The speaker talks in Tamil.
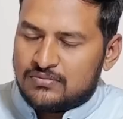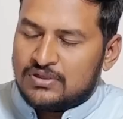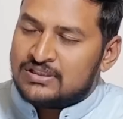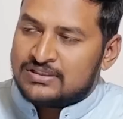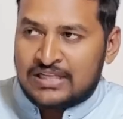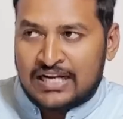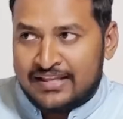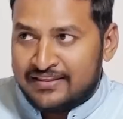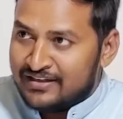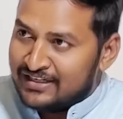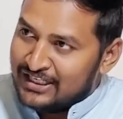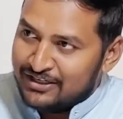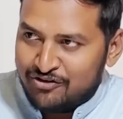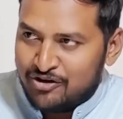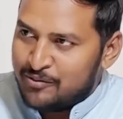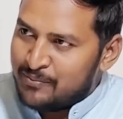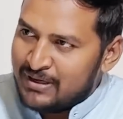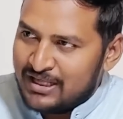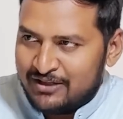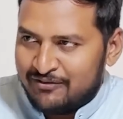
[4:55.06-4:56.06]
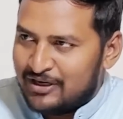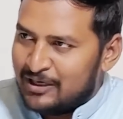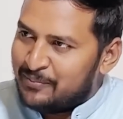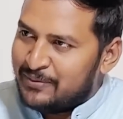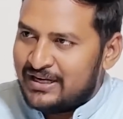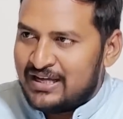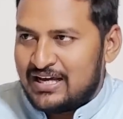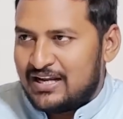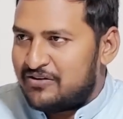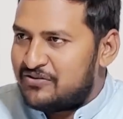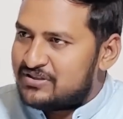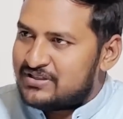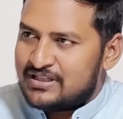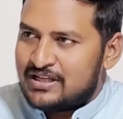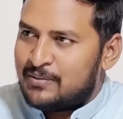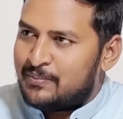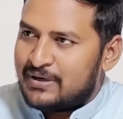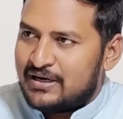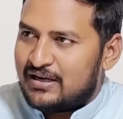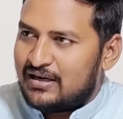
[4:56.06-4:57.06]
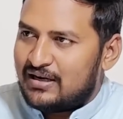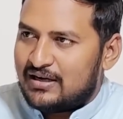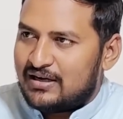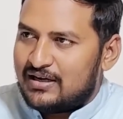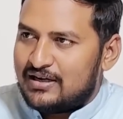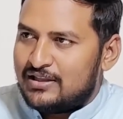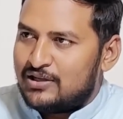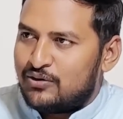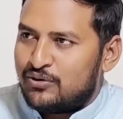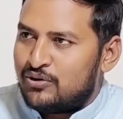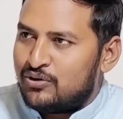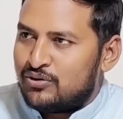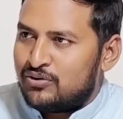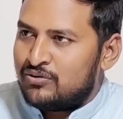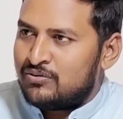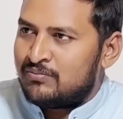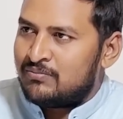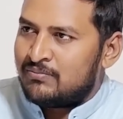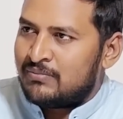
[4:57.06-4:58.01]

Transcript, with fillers: இல்லை சார் அந்த நிறுவனமே அதை வெளிப்படையாக அறிவிச்சு தான் பண்ணுறாங்க இதில் ஒன்றும்